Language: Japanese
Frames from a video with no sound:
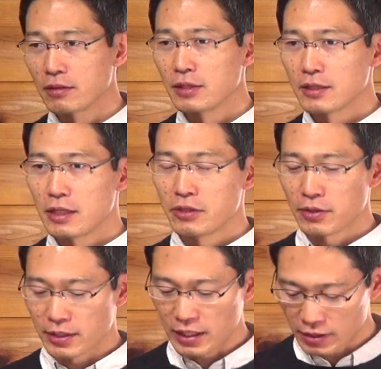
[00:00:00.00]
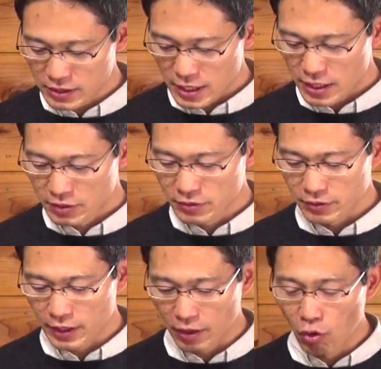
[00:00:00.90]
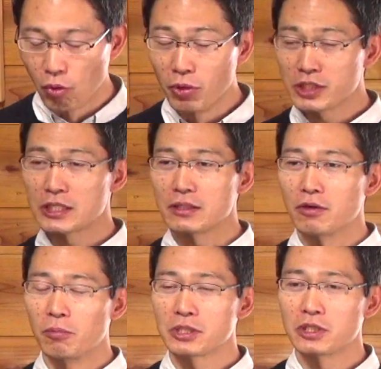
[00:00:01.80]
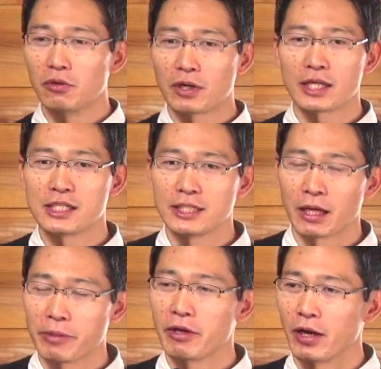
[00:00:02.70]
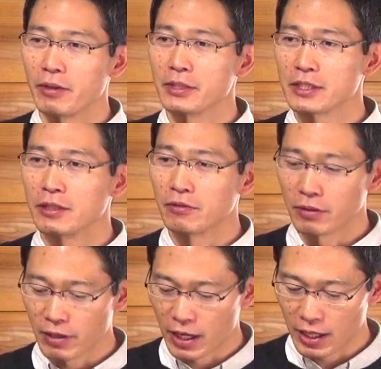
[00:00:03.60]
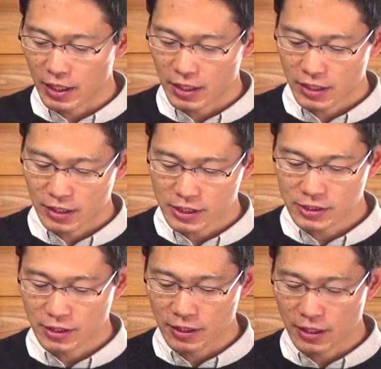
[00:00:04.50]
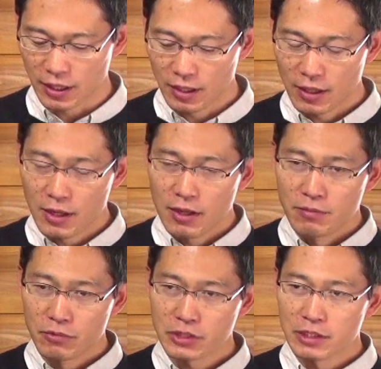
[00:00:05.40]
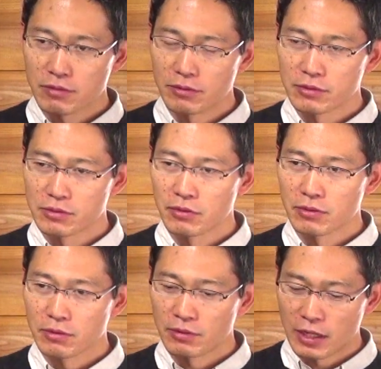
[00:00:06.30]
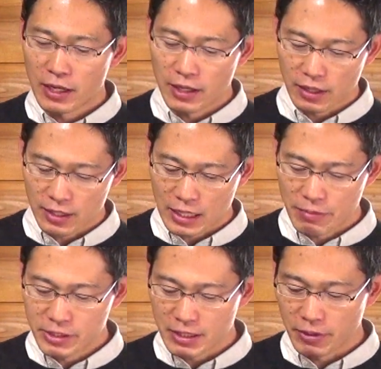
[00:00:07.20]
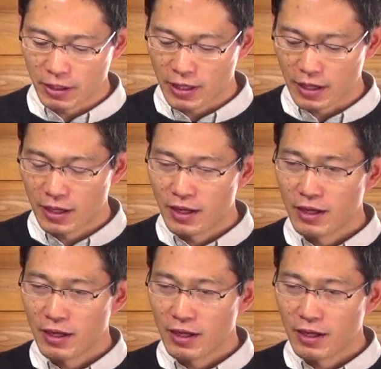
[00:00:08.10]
亡くなってる人がたくさんいるのでおもし面白おかしい旅ではありませんこれはしかしながらもしこの状況で神様が